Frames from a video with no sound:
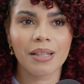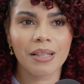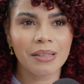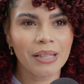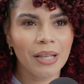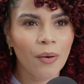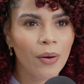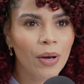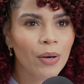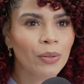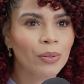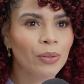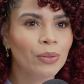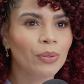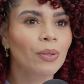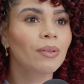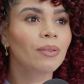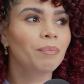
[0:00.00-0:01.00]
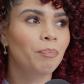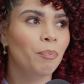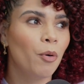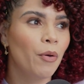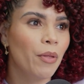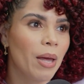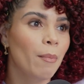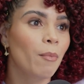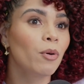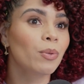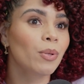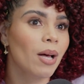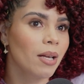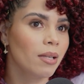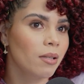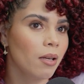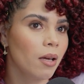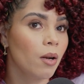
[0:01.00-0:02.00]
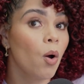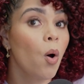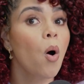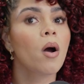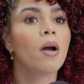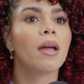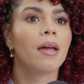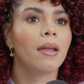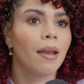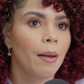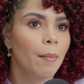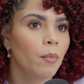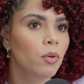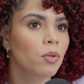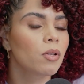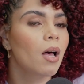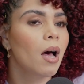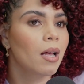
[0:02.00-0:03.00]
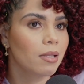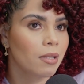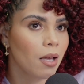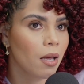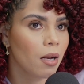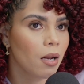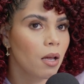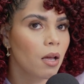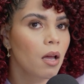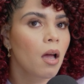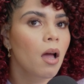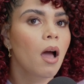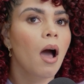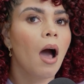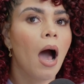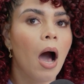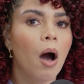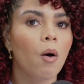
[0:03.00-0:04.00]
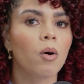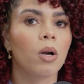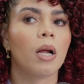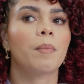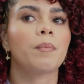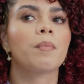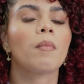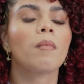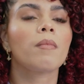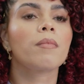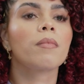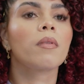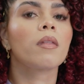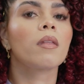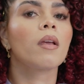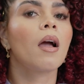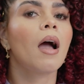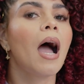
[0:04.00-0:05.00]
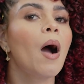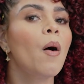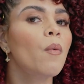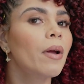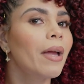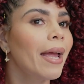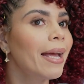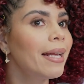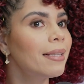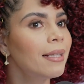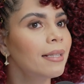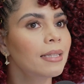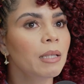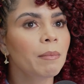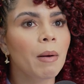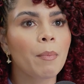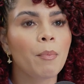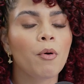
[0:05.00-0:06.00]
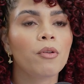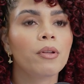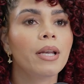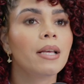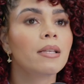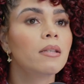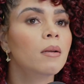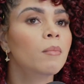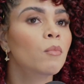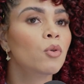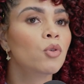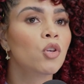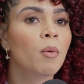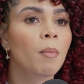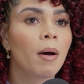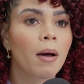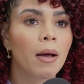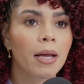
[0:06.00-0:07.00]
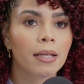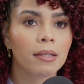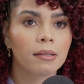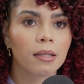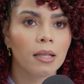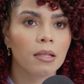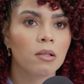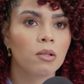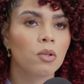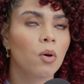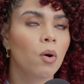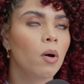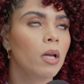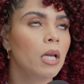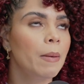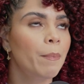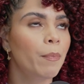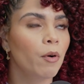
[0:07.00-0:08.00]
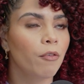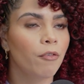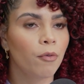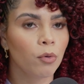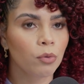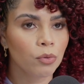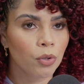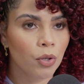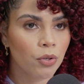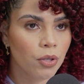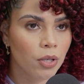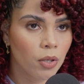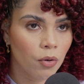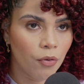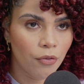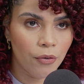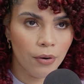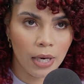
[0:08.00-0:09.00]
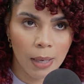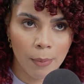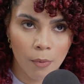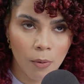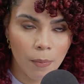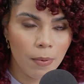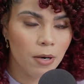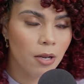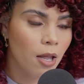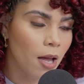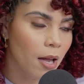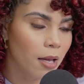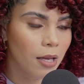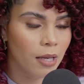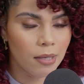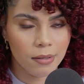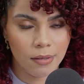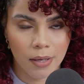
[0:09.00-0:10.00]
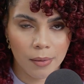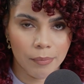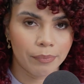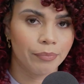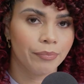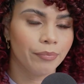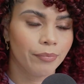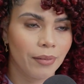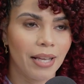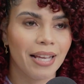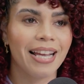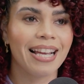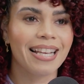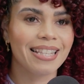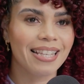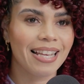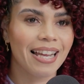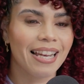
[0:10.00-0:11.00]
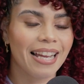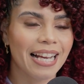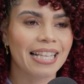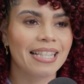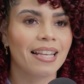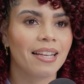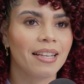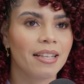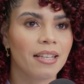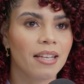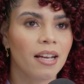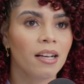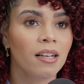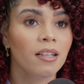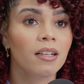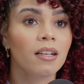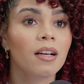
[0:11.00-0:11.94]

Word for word: de lo que nosotros podemos hacer o queremos hacer. Ahora, aunque este tema podría ser mucho más extenso y profundo si nos fuéramos, ¿verdad?, en ese en, en esa línea,